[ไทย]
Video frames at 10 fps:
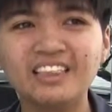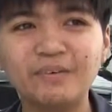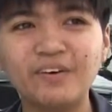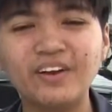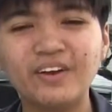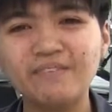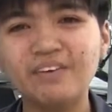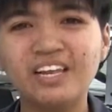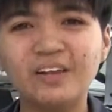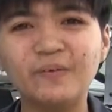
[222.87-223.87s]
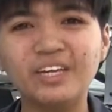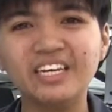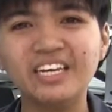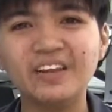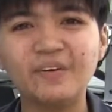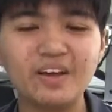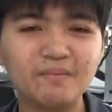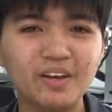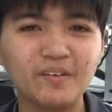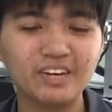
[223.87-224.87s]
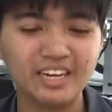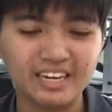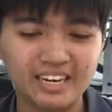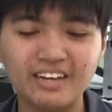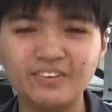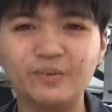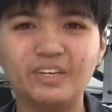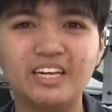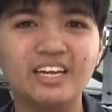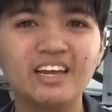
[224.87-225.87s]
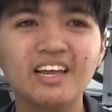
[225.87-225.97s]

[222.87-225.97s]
แต่พอเราได้มาเรียนรู้ที่นี่เราได้มาลองเรียนในหลักสูตรนี้